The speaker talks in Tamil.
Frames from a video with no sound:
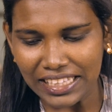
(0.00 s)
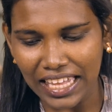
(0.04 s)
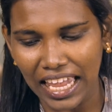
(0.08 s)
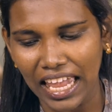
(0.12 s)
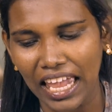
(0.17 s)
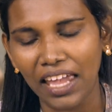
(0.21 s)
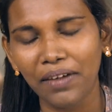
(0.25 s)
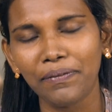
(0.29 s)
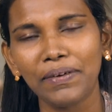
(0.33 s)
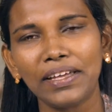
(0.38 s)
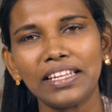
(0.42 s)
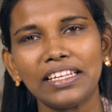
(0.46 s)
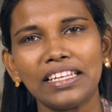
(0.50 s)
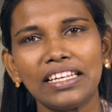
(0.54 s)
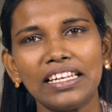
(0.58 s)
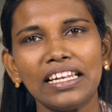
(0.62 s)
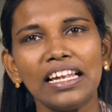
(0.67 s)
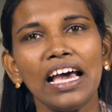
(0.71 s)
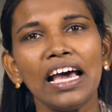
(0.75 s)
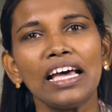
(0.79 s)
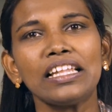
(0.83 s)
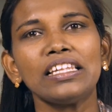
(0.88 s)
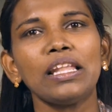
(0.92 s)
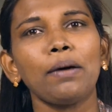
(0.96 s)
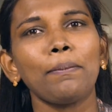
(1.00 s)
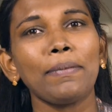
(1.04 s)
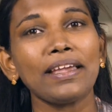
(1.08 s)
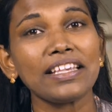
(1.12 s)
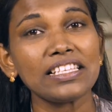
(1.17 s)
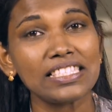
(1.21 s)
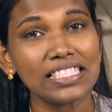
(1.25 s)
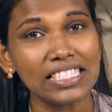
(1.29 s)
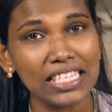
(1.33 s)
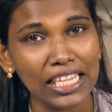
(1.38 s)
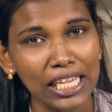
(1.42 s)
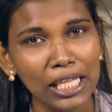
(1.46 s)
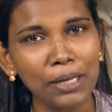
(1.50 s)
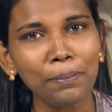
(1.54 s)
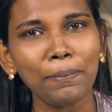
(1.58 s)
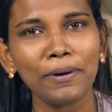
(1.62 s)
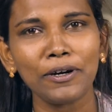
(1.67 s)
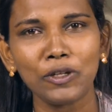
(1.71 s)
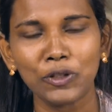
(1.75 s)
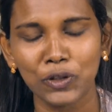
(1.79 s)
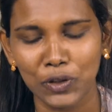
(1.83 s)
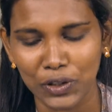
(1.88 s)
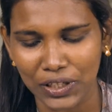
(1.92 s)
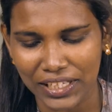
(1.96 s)
தேவன் நம்மை
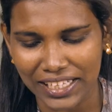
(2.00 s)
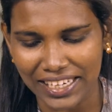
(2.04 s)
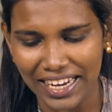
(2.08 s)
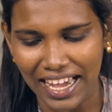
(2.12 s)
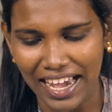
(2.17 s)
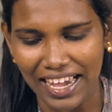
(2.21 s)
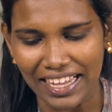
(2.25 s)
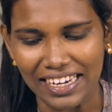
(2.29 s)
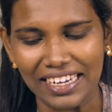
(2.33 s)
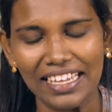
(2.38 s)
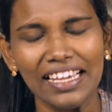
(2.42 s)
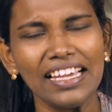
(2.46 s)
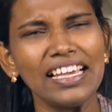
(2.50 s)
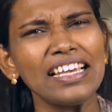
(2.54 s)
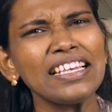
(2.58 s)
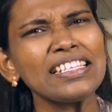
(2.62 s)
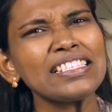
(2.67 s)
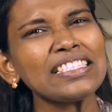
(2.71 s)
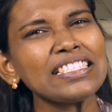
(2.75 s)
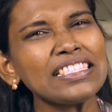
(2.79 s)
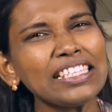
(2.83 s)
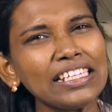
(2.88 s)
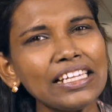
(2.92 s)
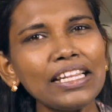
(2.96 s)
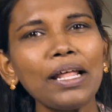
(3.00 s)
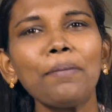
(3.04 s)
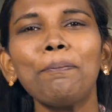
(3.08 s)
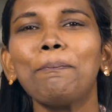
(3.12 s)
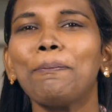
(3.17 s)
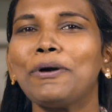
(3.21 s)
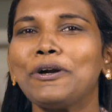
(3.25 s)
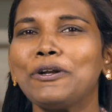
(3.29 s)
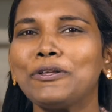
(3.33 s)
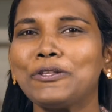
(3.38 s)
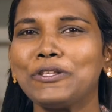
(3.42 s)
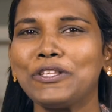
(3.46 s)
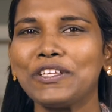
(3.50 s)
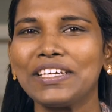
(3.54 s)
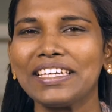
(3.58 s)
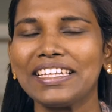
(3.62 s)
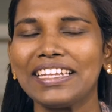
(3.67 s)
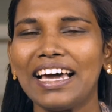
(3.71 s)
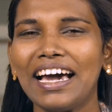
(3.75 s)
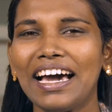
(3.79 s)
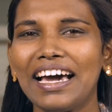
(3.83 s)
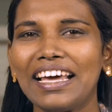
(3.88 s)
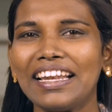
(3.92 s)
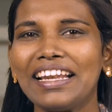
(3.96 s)
சீர்படுத்துகிறார்
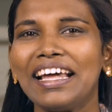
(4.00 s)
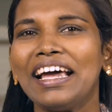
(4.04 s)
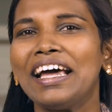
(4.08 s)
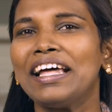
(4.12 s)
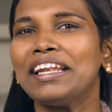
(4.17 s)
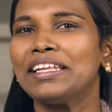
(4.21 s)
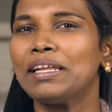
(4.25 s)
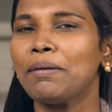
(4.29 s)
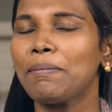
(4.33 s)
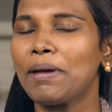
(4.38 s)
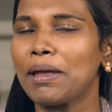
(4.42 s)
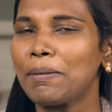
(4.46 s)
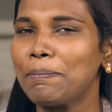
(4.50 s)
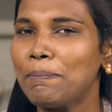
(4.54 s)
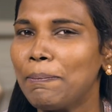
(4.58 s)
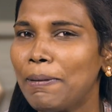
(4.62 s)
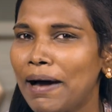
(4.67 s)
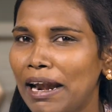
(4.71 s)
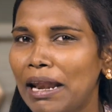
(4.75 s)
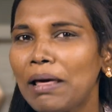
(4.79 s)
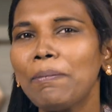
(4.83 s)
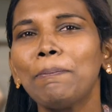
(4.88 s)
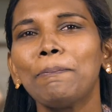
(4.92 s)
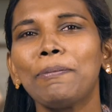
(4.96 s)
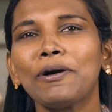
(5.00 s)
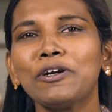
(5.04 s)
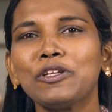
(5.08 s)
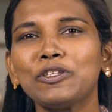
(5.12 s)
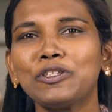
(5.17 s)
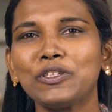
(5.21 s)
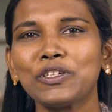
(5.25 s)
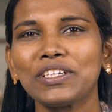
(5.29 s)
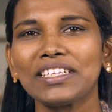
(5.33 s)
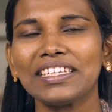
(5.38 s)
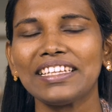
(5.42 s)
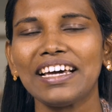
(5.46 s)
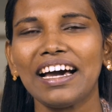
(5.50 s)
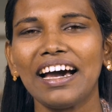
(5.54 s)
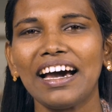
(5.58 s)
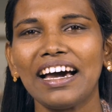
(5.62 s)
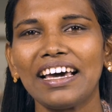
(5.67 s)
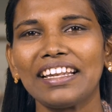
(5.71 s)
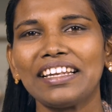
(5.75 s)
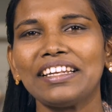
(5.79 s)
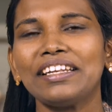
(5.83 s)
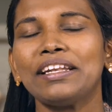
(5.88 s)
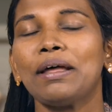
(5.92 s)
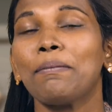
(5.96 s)
ஸ்திரப்படுத்துகிறார் நம்மை
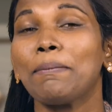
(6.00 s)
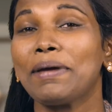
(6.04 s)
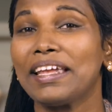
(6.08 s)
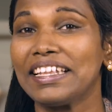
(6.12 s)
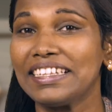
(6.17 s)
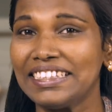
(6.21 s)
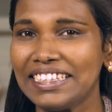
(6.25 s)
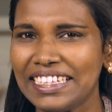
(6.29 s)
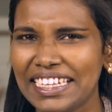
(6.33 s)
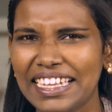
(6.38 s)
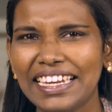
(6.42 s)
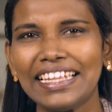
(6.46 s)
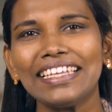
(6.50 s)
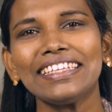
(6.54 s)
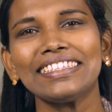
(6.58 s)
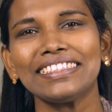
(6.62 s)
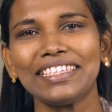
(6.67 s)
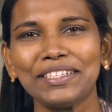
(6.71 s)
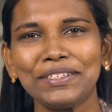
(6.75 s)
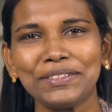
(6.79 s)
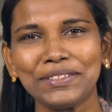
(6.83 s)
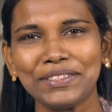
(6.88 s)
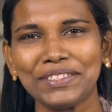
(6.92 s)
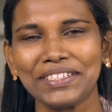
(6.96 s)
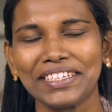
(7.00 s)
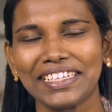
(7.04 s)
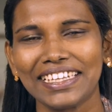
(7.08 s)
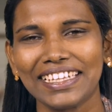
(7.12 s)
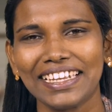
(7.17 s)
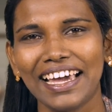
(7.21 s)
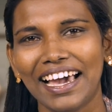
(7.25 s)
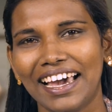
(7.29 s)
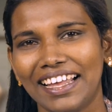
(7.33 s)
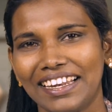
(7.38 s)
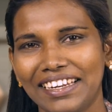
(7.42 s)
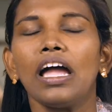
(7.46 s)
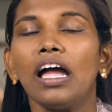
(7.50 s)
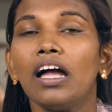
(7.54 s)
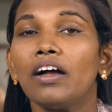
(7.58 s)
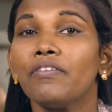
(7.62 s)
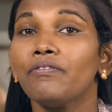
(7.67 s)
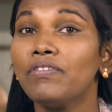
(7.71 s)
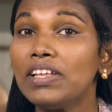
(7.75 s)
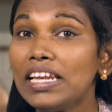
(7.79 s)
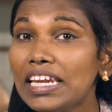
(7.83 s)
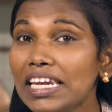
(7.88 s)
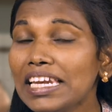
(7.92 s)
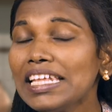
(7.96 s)
பலப்படுத்துகிறார் நம்மை நிலை நிறுத்துகிறார்
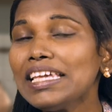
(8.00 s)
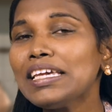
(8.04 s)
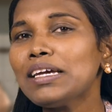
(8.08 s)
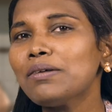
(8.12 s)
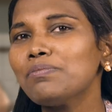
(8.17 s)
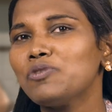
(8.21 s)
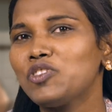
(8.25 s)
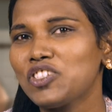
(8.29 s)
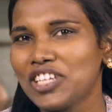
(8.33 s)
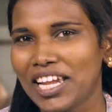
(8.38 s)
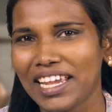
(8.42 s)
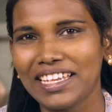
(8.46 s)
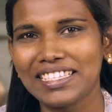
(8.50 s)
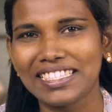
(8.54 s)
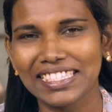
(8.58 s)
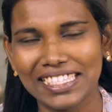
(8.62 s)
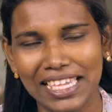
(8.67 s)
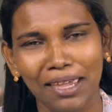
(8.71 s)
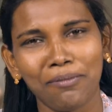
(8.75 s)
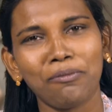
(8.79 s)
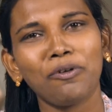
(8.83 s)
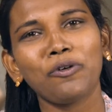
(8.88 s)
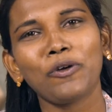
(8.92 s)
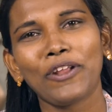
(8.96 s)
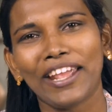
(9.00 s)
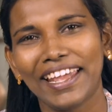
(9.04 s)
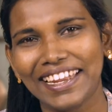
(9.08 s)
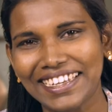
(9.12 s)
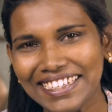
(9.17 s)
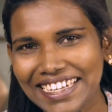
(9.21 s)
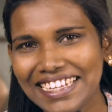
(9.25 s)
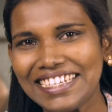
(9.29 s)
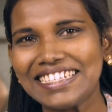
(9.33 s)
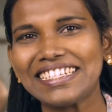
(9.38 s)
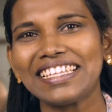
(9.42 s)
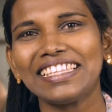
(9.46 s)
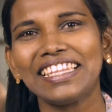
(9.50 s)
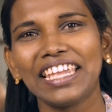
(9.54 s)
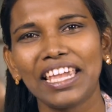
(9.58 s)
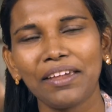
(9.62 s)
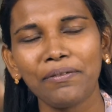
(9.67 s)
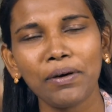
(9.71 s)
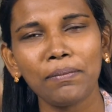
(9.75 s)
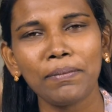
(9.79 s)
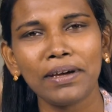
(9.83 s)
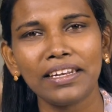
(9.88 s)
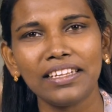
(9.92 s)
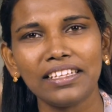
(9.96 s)
வில்லியம் ஜே சேமோர் என்கின்ற
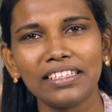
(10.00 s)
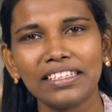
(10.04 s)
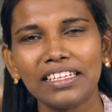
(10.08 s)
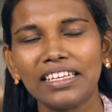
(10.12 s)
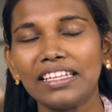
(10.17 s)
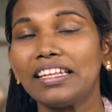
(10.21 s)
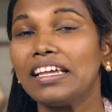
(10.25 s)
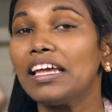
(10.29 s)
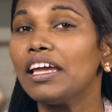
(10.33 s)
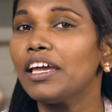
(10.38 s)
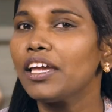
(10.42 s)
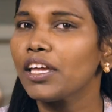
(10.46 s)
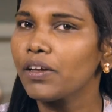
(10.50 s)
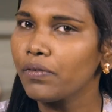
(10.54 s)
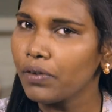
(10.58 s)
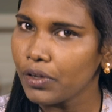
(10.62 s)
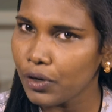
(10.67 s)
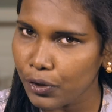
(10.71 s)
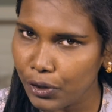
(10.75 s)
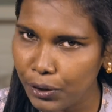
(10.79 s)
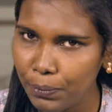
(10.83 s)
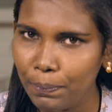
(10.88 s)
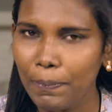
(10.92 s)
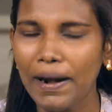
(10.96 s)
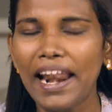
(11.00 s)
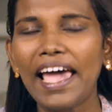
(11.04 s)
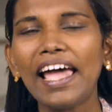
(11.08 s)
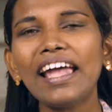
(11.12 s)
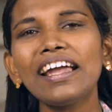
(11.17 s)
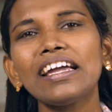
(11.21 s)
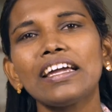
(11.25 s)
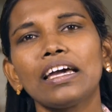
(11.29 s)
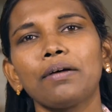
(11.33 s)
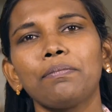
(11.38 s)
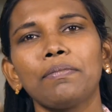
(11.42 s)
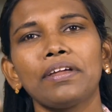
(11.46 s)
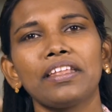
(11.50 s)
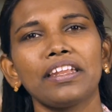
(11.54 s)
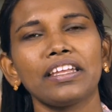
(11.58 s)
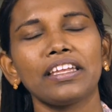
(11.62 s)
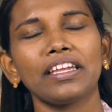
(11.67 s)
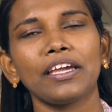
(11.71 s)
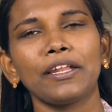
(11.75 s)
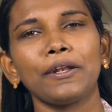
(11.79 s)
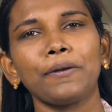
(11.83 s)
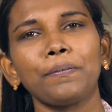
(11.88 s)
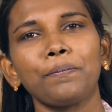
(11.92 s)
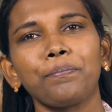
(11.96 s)
தேவ மனிதர் இவர் ஒரு பிளாக்
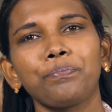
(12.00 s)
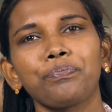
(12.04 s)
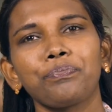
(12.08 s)
அமெரிக்கன்